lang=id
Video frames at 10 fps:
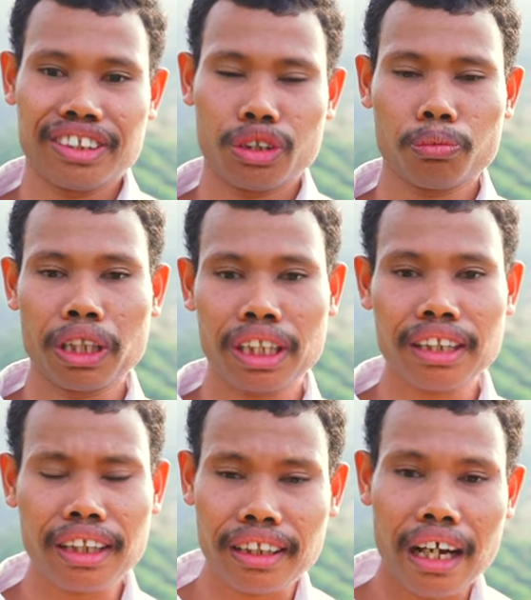Supaya
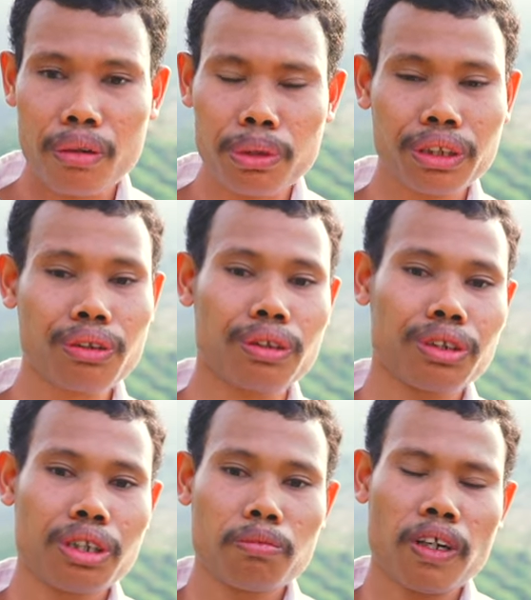kita tahu betul
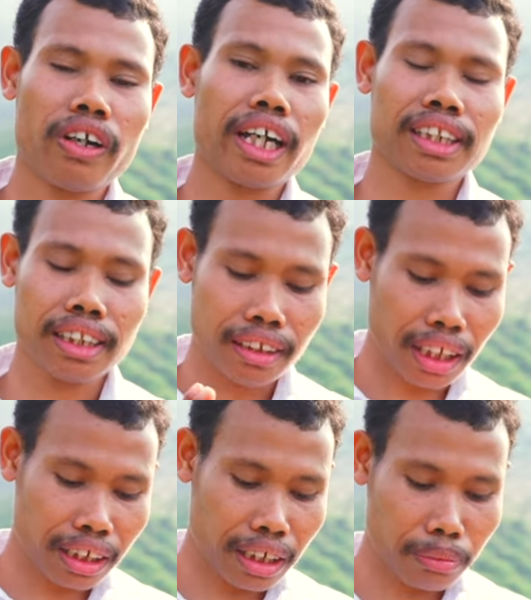bahwa
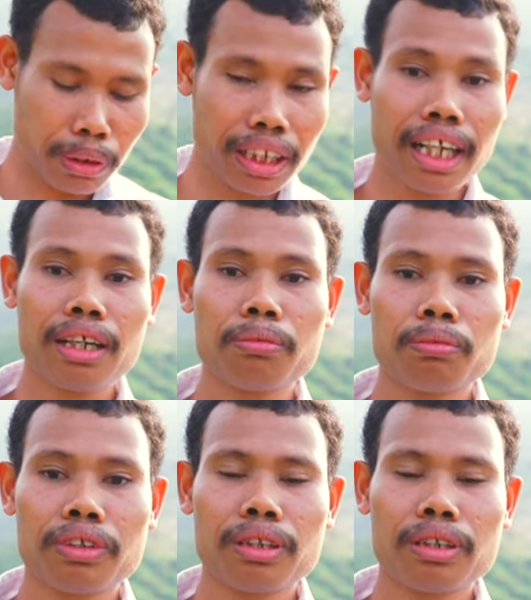arsitek yang benar